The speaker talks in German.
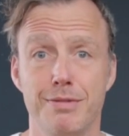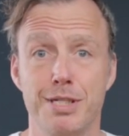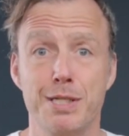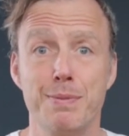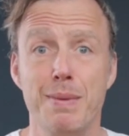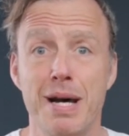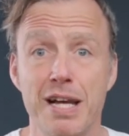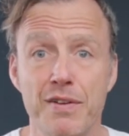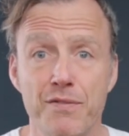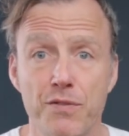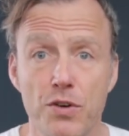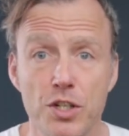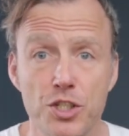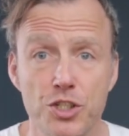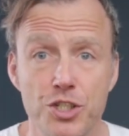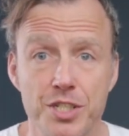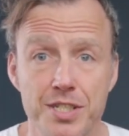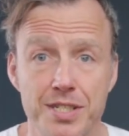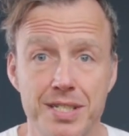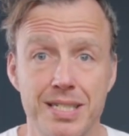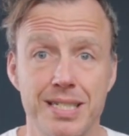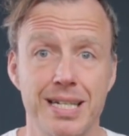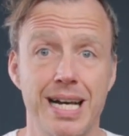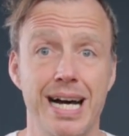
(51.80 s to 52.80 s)

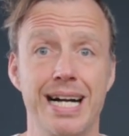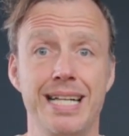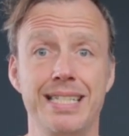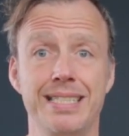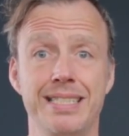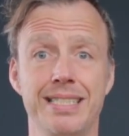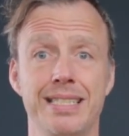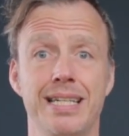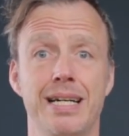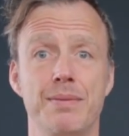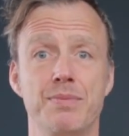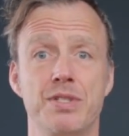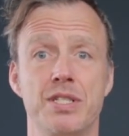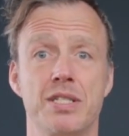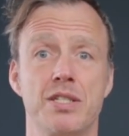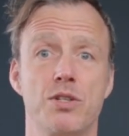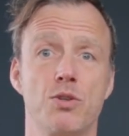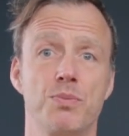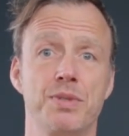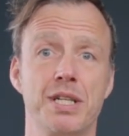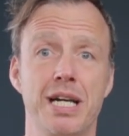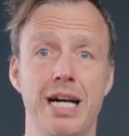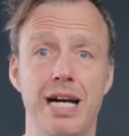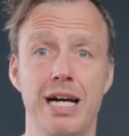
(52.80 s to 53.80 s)
Smartwatches. All die haben sie sich
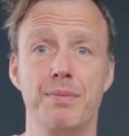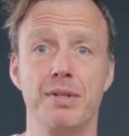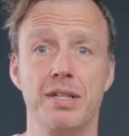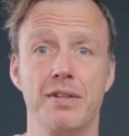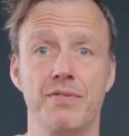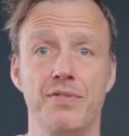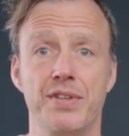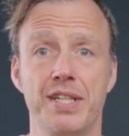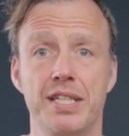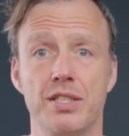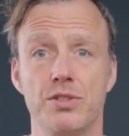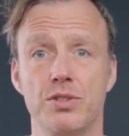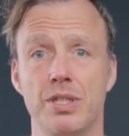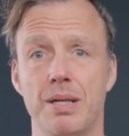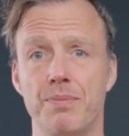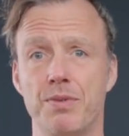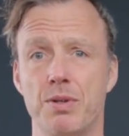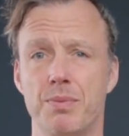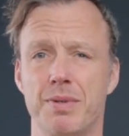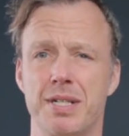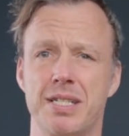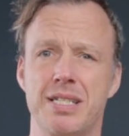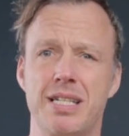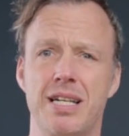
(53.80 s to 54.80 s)
um die Arme gewickelt und haben
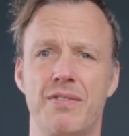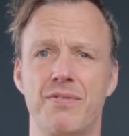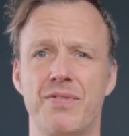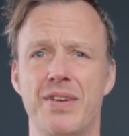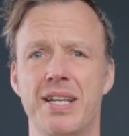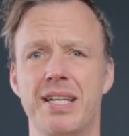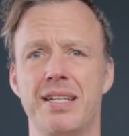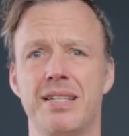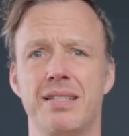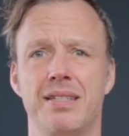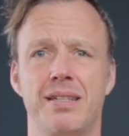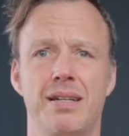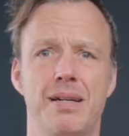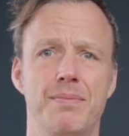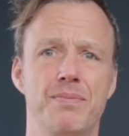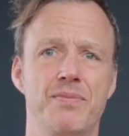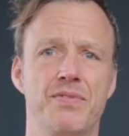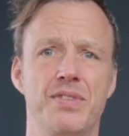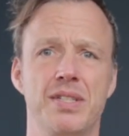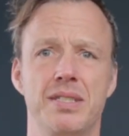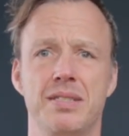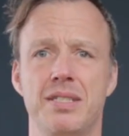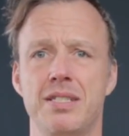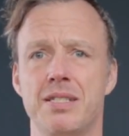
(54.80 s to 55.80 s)
nochmal gesagt, welche haben
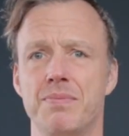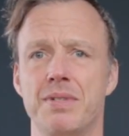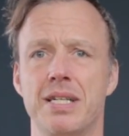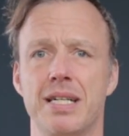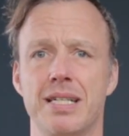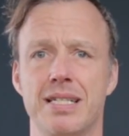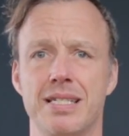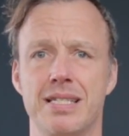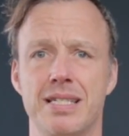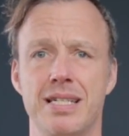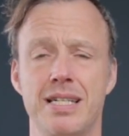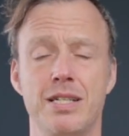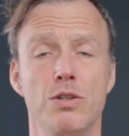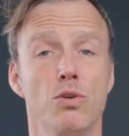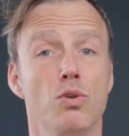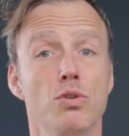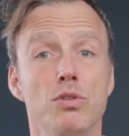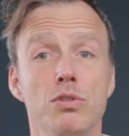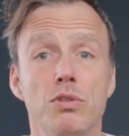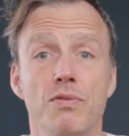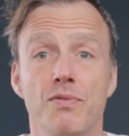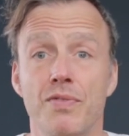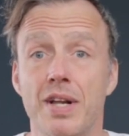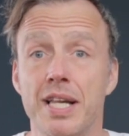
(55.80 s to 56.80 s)
wir in diesem Jahr gesehen
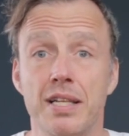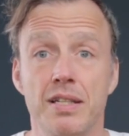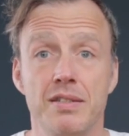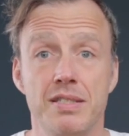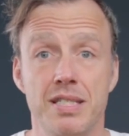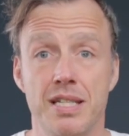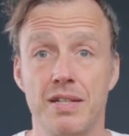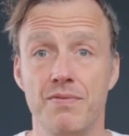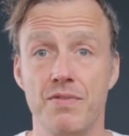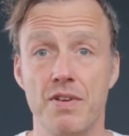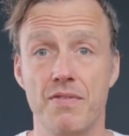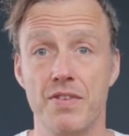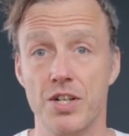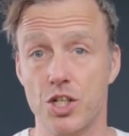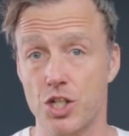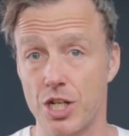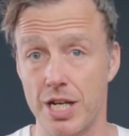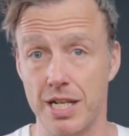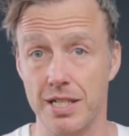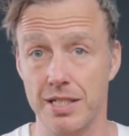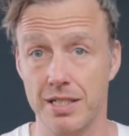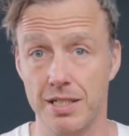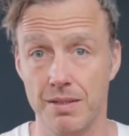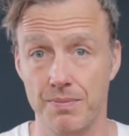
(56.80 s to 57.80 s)
und welche sehen wir
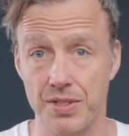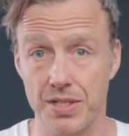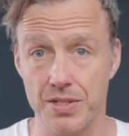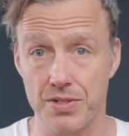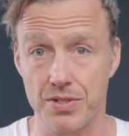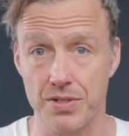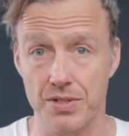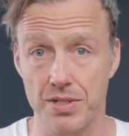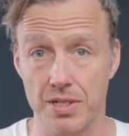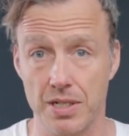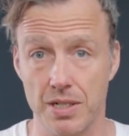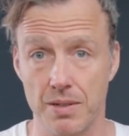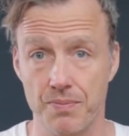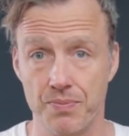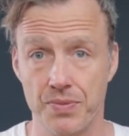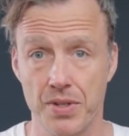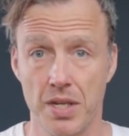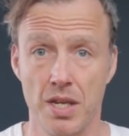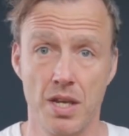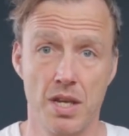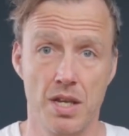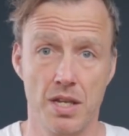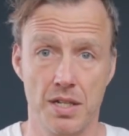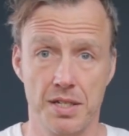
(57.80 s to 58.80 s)
wahrscheinlich im nächsten Jahr.
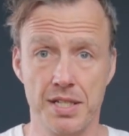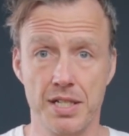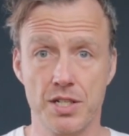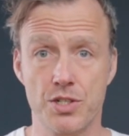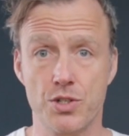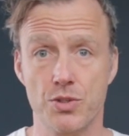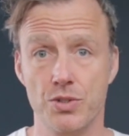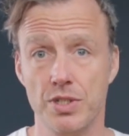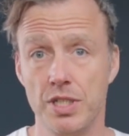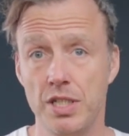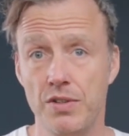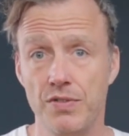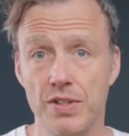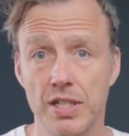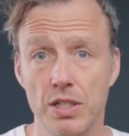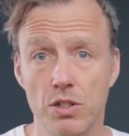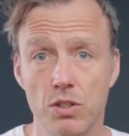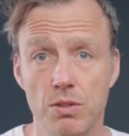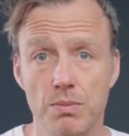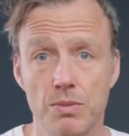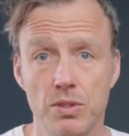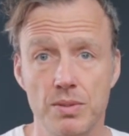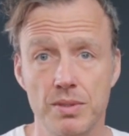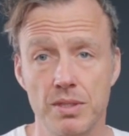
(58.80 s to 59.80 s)
Nils und ich
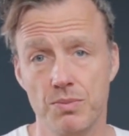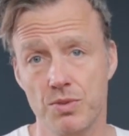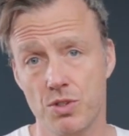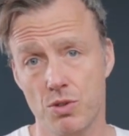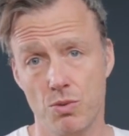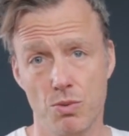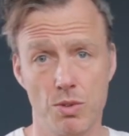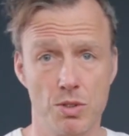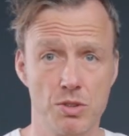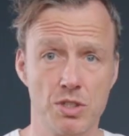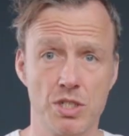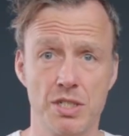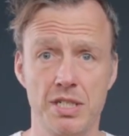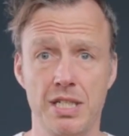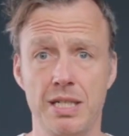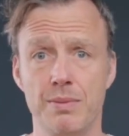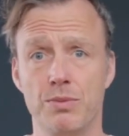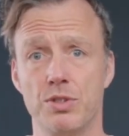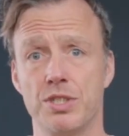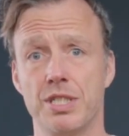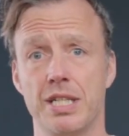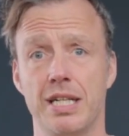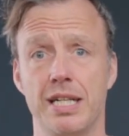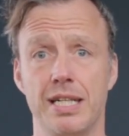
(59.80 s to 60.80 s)
wiederum haben uns über
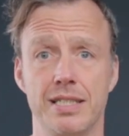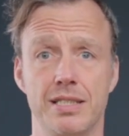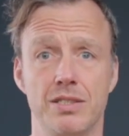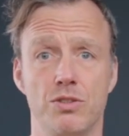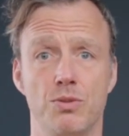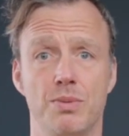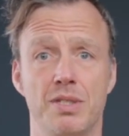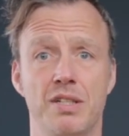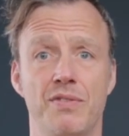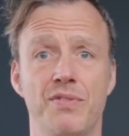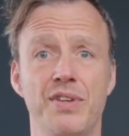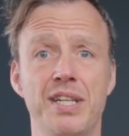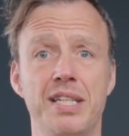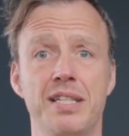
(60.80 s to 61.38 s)
Unternehmen unterhalten, über die